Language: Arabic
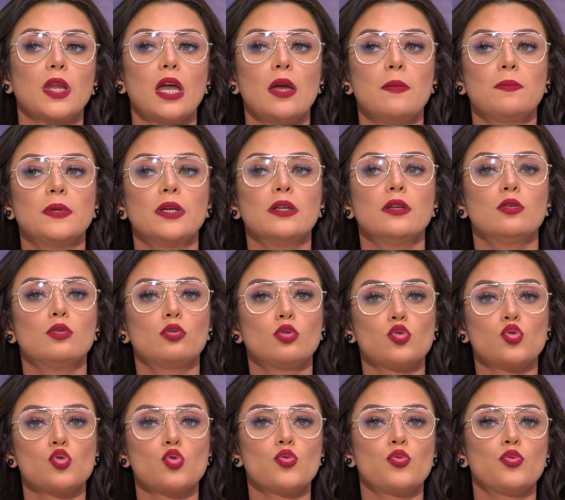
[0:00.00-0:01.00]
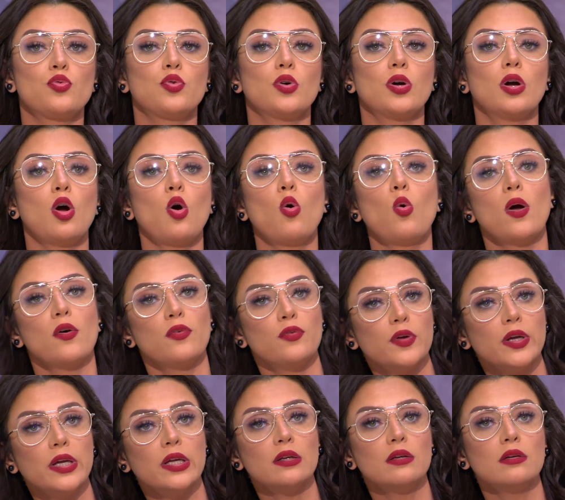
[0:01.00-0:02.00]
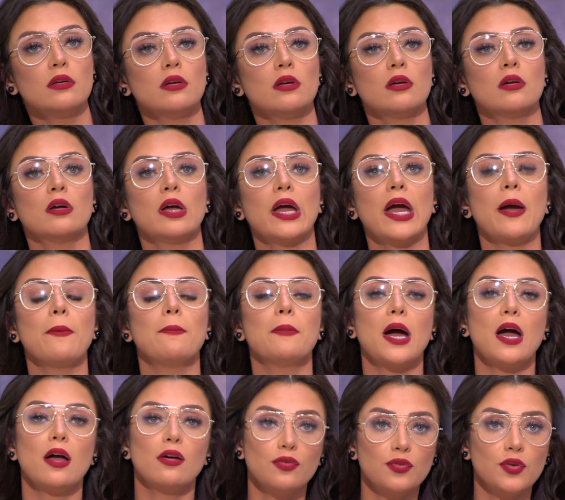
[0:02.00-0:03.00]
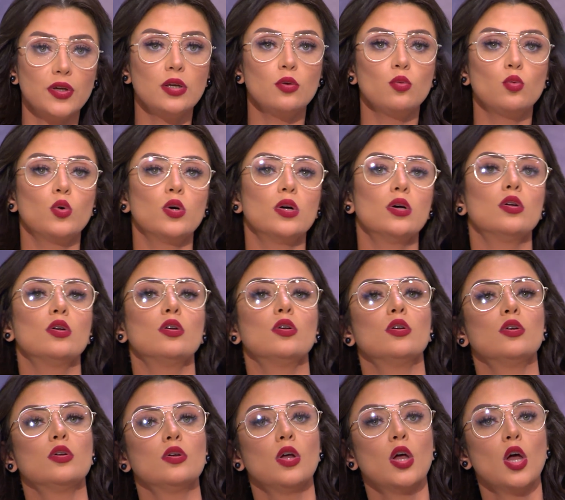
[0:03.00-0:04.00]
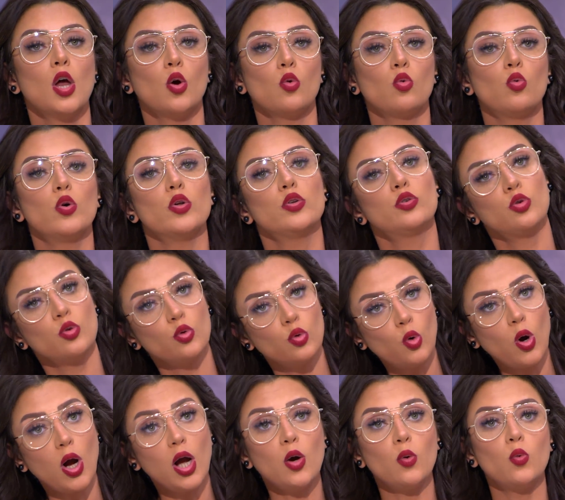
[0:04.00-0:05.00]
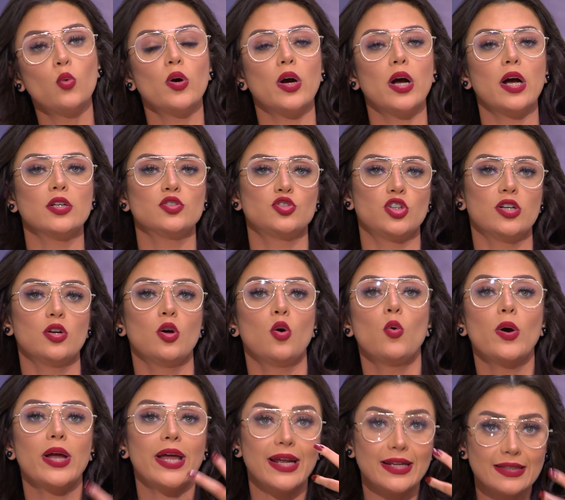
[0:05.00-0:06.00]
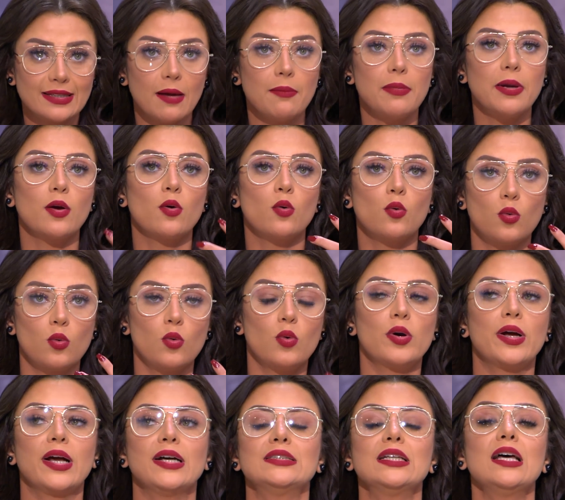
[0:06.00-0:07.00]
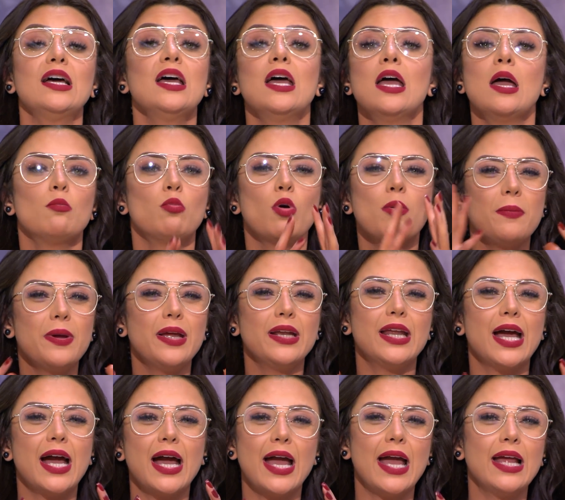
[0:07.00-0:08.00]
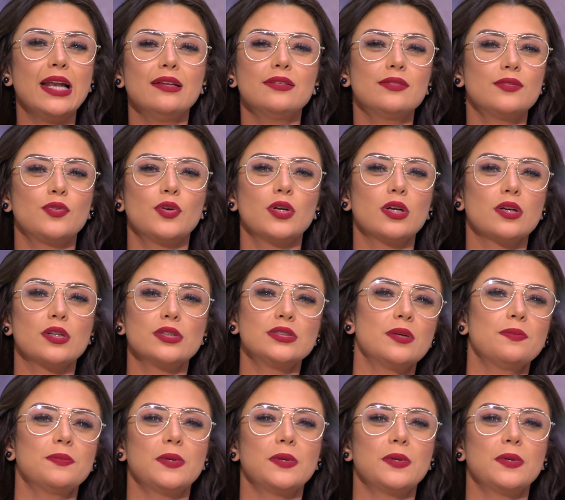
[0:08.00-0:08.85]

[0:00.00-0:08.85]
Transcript: ابتدت تشوف هو فين قاعد معاها فين و... وتروح وعشان هو يرتبك وكذا المهم انها قالت في القصه